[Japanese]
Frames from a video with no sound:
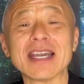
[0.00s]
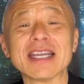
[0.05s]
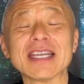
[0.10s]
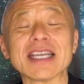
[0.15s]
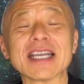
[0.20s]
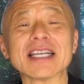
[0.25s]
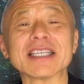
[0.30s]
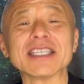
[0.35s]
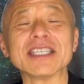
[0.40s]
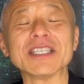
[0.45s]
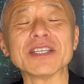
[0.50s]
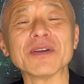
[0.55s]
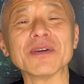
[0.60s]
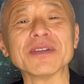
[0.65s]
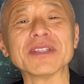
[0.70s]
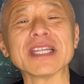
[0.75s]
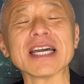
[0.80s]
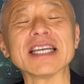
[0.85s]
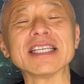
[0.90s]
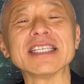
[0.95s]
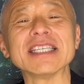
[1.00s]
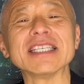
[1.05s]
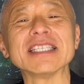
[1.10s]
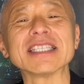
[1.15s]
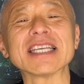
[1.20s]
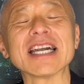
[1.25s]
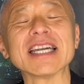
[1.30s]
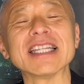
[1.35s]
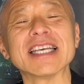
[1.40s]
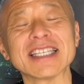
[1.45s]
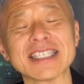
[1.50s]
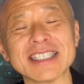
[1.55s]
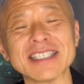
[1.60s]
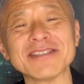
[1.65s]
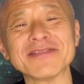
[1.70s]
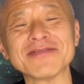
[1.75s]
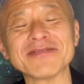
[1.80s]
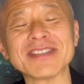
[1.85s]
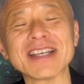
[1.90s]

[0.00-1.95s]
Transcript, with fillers: 東日本大震災です。